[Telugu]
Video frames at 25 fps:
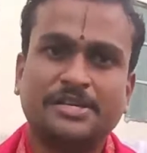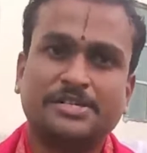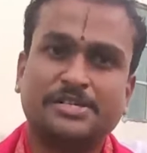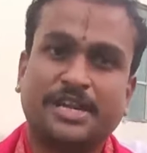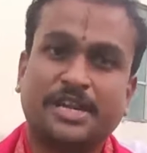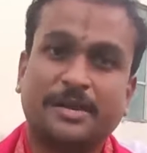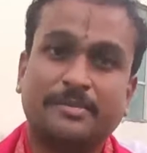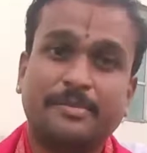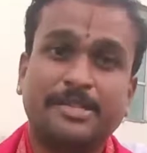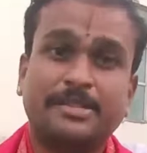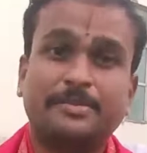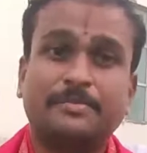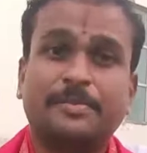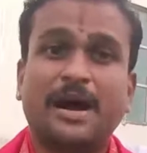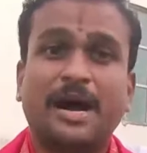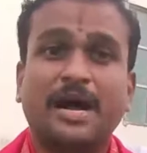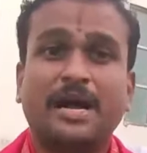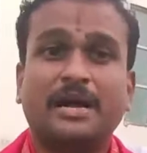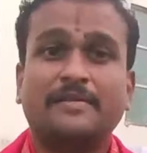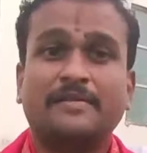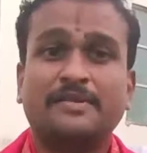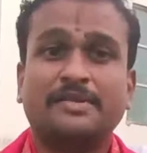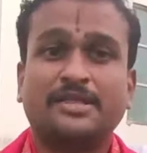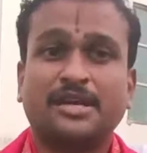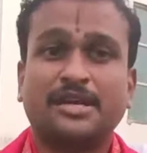ఆ
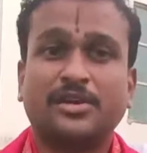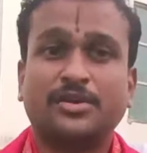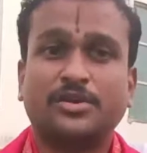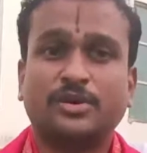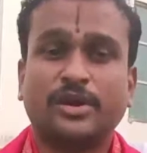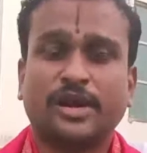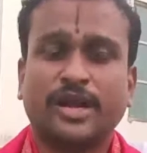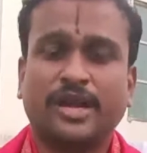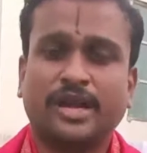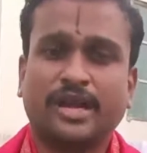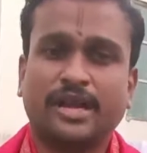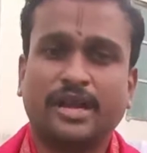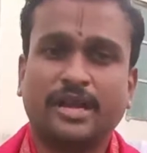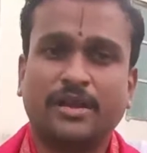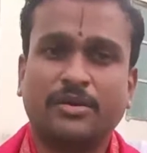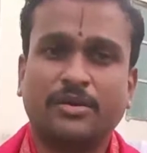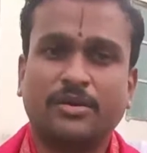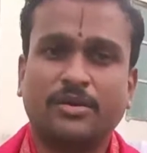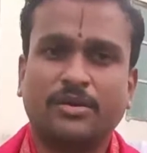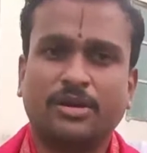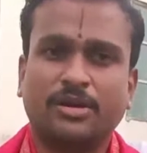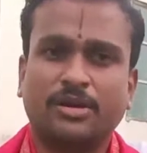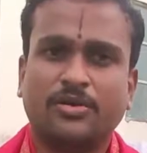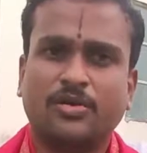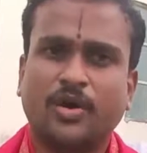శ్రీమద్భాగవతంలోని
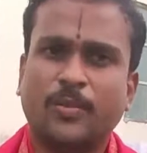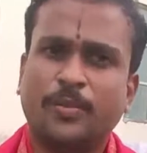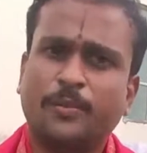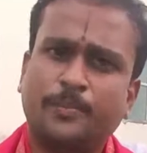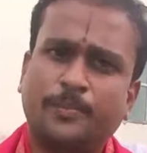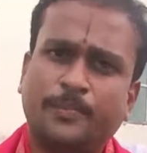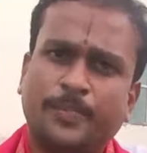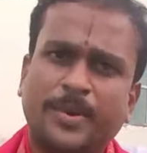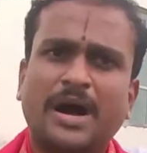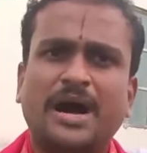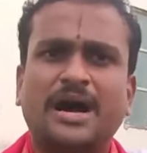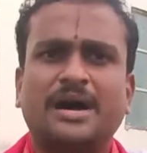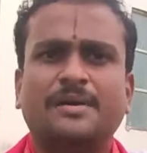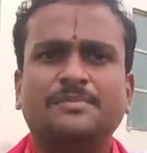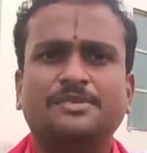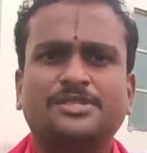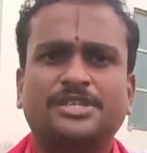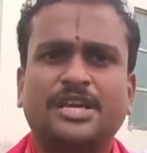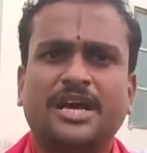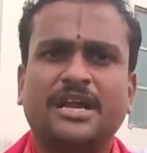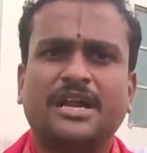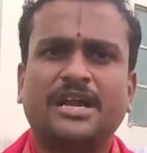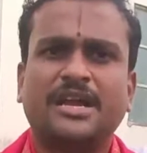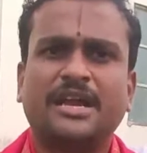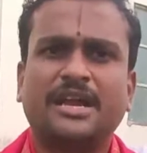ఒక గొప్ప
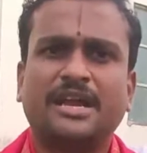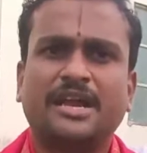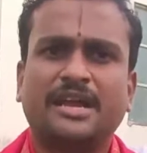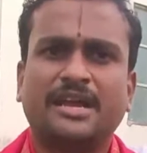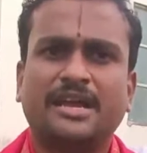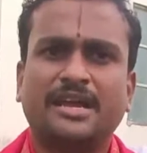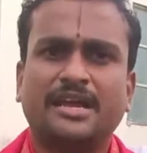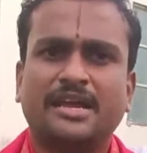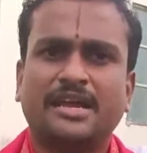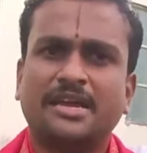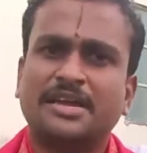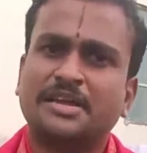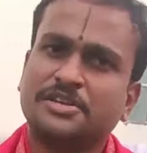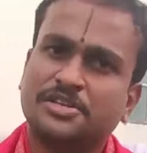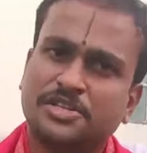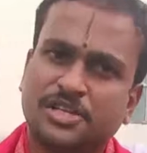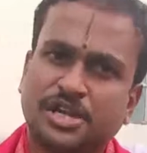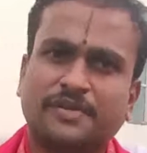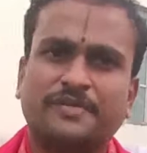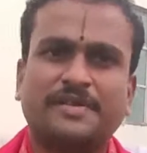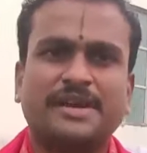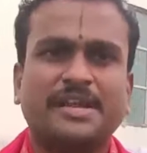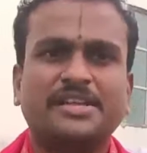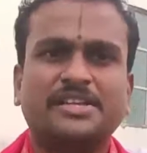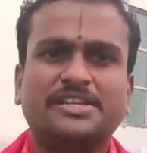అంశాన్ని
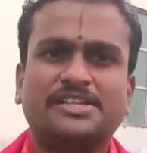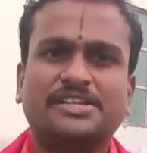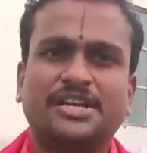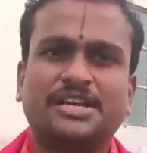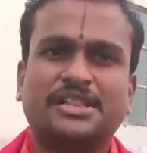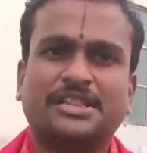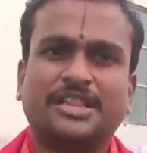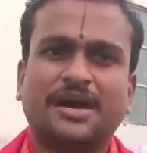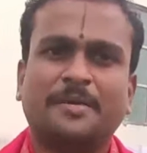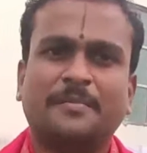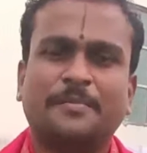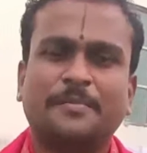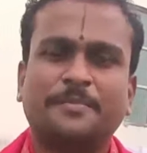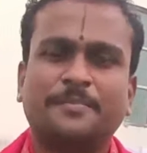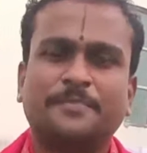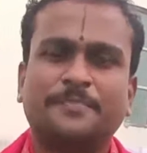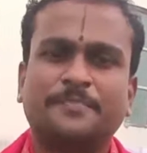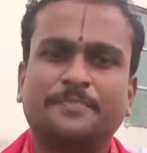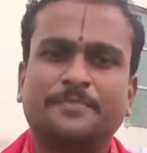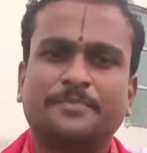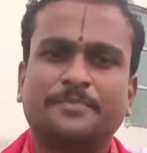శ్రవణం చేద్దాం